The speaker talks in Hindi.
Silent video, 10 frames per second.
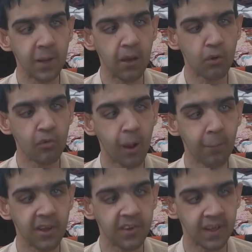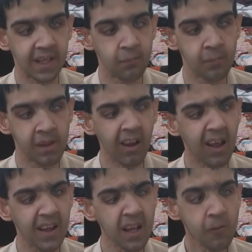प्लेयर को ड्रॉप कर सकते हैं
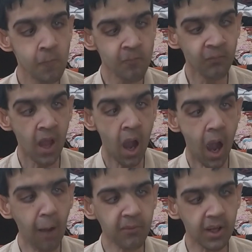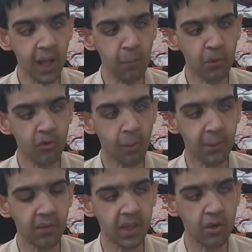मेरा ख्याल है आप शादाब को
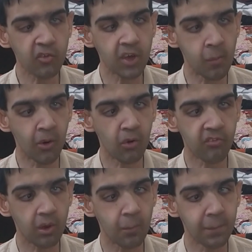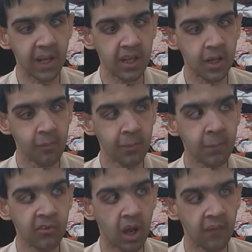ड्रॉप करके उसामा को प्लेइंग
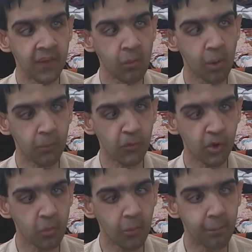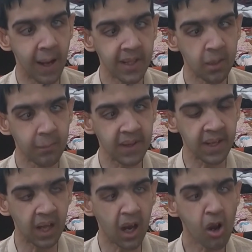इलेवन में जानते दें वो आपको थोड़ी बहुत बैटिंग भी
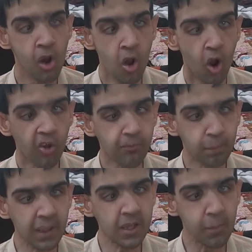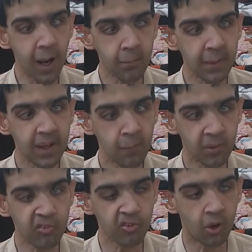दे देगा और स्पिन डिपार्टमेंट
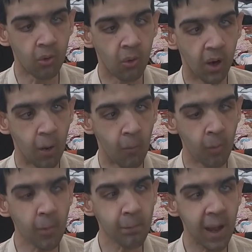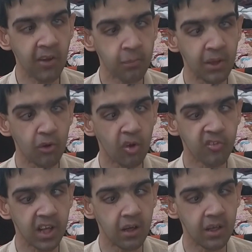आपका स्ट्रॉन्ग होगा वार्म अप मैच में जो
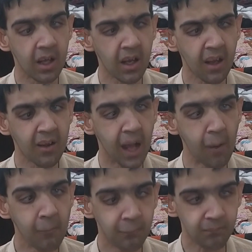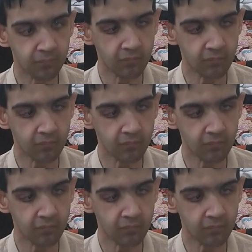ऑस्ट्रेलिया के खिलाफ